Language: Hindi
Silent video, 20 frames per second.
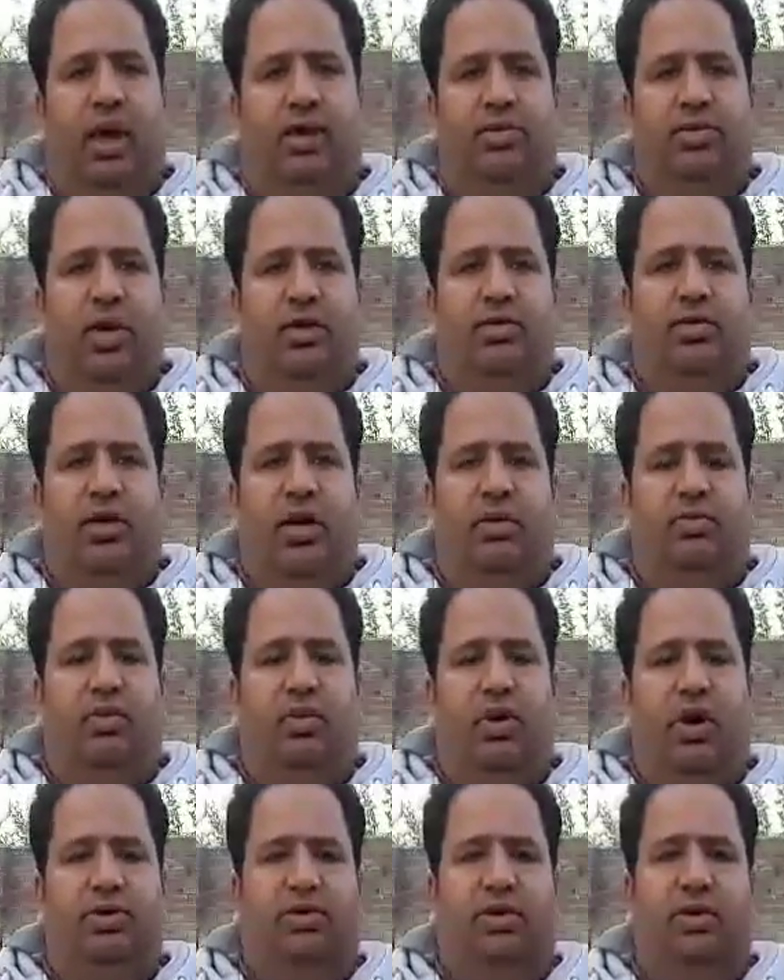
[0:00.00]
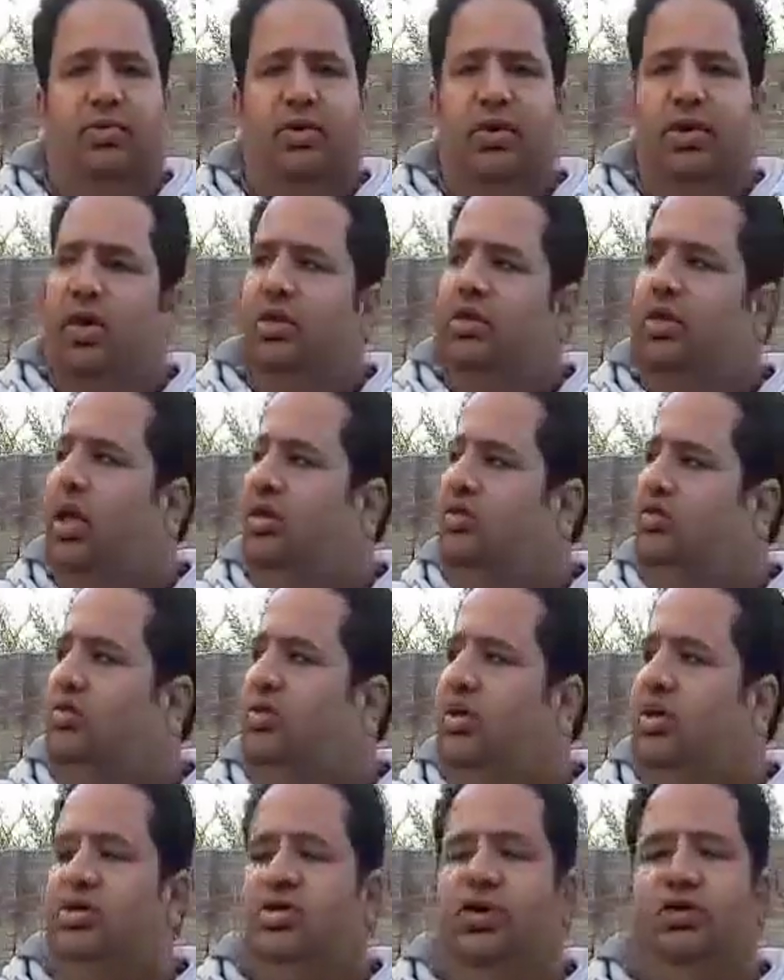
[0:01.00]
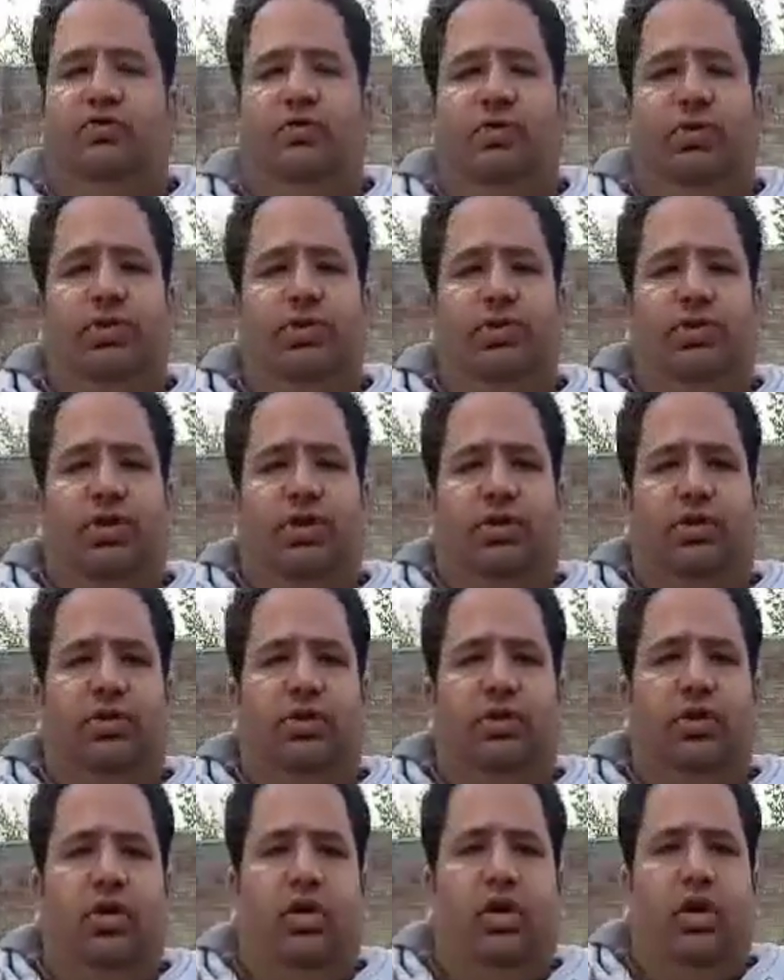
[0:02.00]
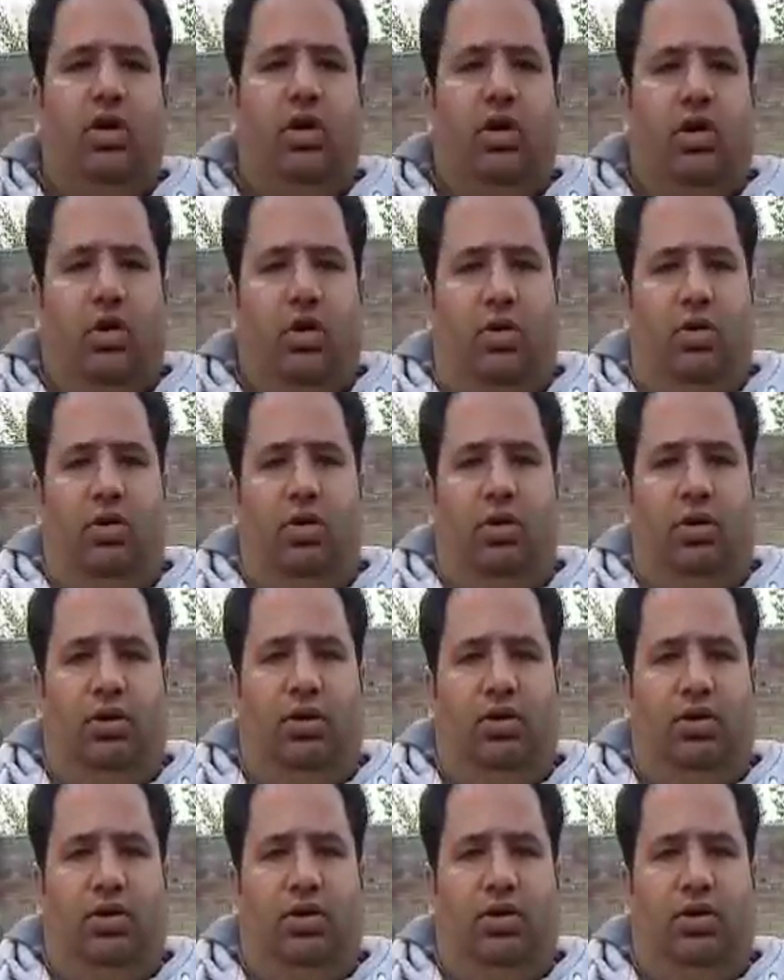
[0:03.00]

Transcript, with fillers: आज़ाद साहब को एक्सेप्ट किया था एज उनका चीफ मिनिस्टर और